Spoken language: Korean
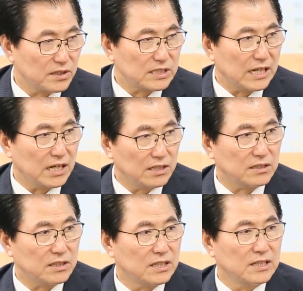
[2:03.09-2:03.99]

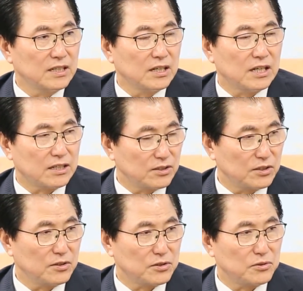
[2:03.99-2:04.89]
성장하는 아,
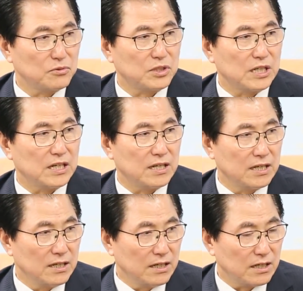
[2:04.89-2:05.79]
그런 것을 우리가
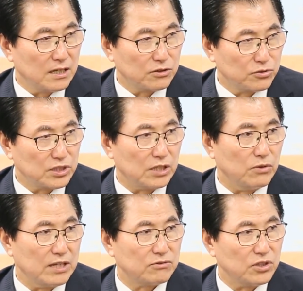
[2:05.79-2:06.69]
아, 추진해
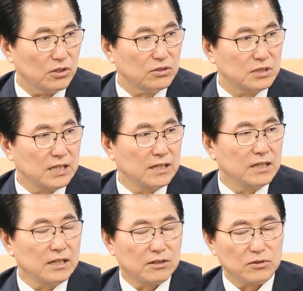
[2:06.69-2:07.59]
왔고요.
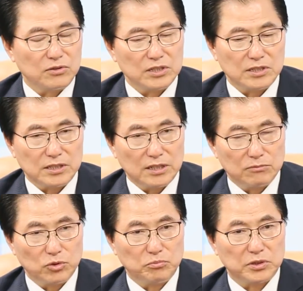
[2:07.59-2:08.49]
그리고 이제
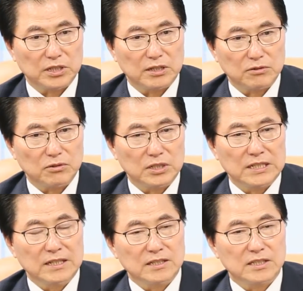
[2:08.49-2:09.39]
무엇보다도
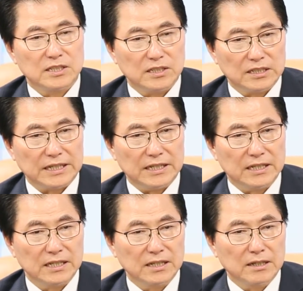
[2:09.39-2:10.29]
지역의
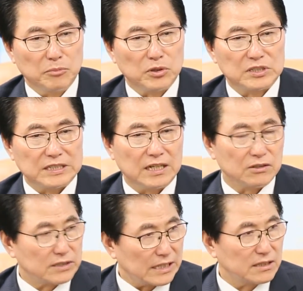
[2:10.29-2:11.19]
복지가
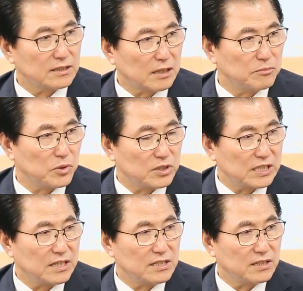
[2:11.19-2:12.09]
이렇게 따뜻한
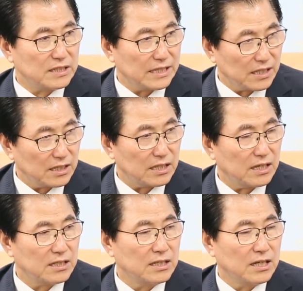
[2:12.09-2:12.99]
복지가 실현돼야
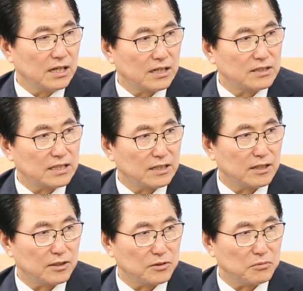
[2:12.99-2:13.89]
된다 하는
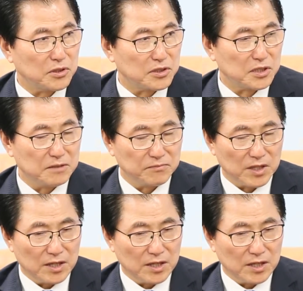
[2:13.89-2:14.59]
생각과 더불어서